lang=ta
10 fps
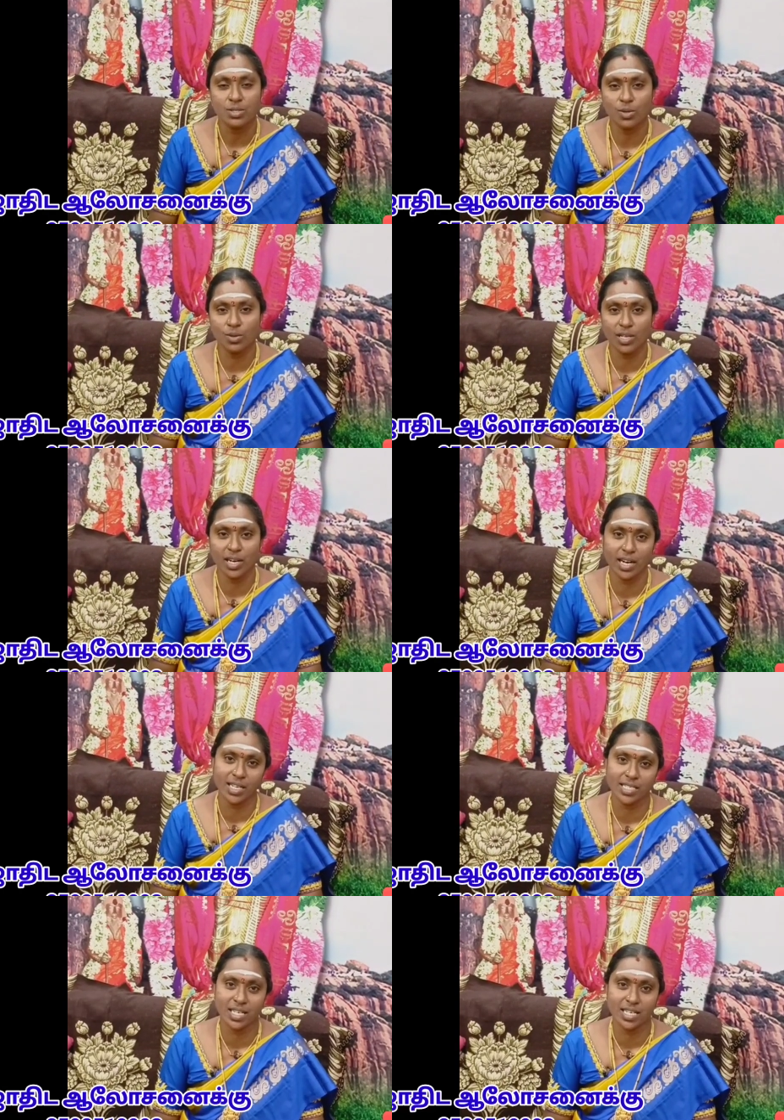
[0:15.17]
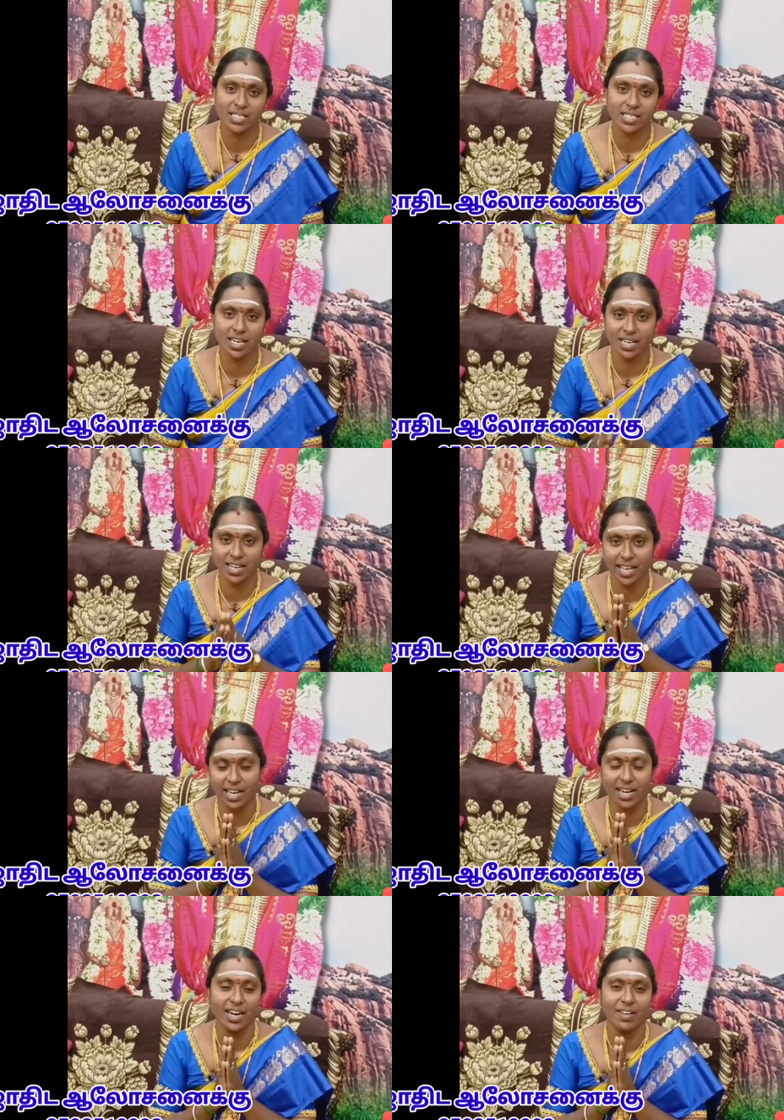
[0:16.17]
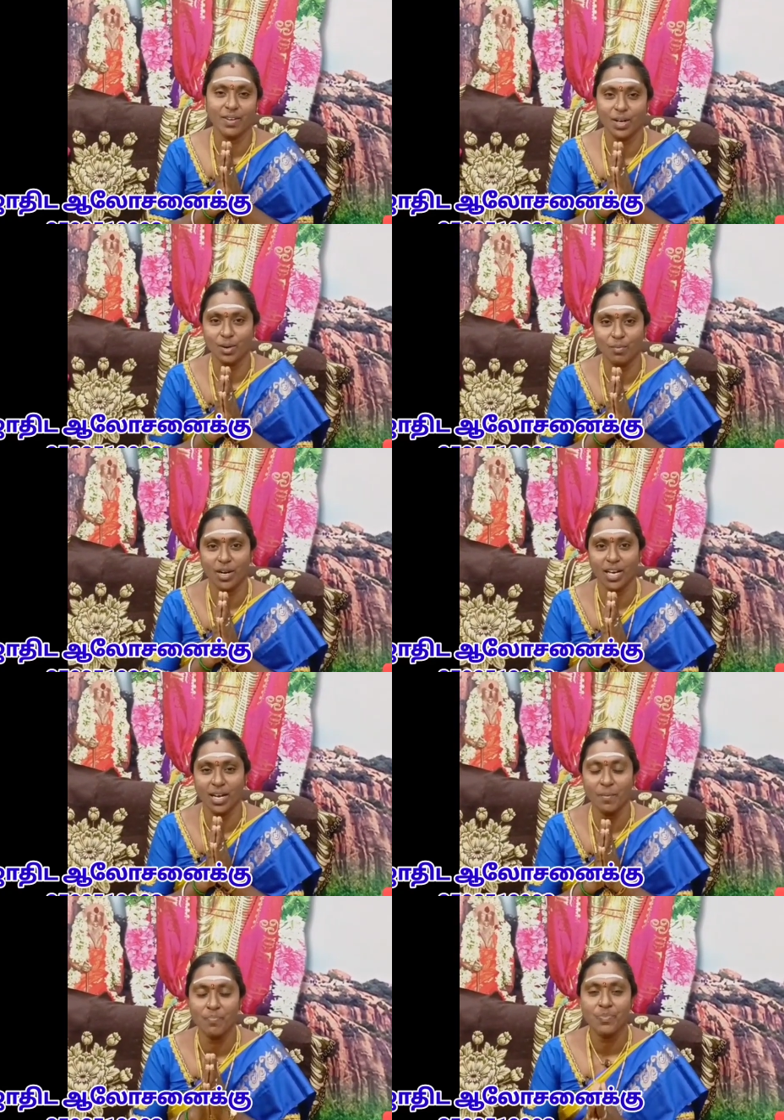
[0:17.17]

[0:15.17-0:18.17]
ஜோதிட ரகசியங்கள் சேனல் நேயர்கள் அனைவருக்கும் வணக்கம்